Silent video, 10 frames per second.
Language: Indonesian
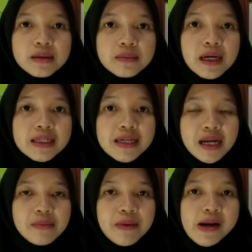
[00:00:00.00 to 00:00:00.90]

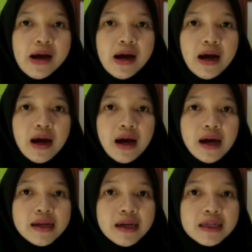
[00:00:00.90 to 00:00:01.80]
mengajarkan pada
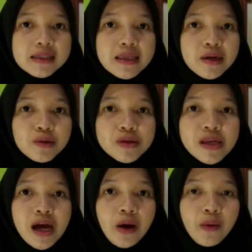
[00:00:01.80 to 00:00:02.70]
anak SD
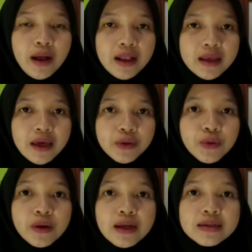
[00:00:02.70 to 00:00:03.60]
usia awal yaitu
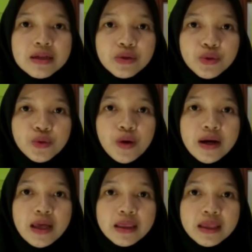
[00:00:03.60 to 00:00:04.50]
kelas 1,
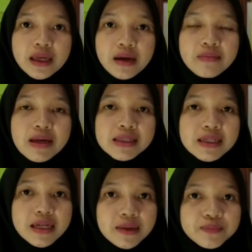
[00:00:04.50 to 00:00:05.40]
2, dan 3
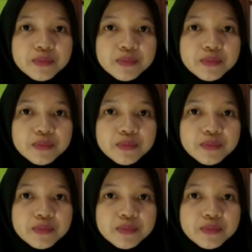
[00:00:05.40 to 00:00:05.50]
biasanya